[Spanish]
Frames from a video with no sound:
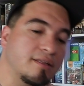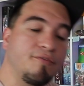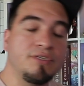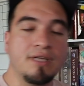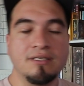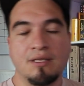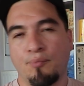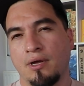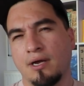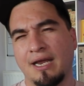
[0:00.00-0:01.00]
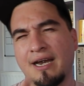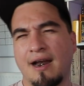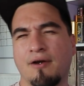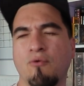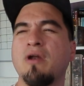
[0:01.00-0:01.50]
artificiales te pueden
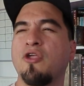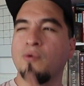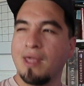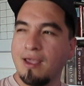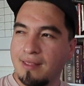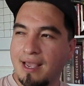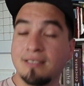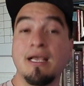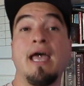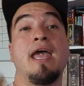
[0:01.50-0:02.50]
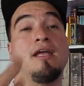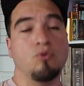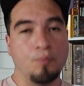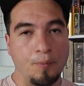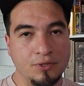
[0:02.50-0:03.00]
generar una lluvia de ideas en
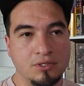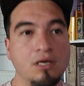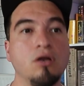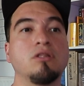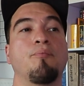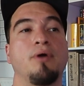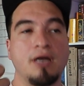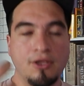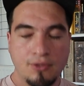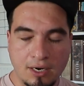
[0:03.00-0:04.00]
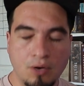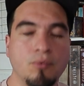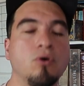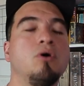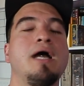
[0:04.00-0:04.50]
tu propio estilo, te pueden ayudar
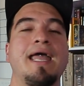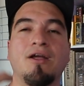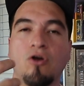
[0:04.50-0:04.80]
como en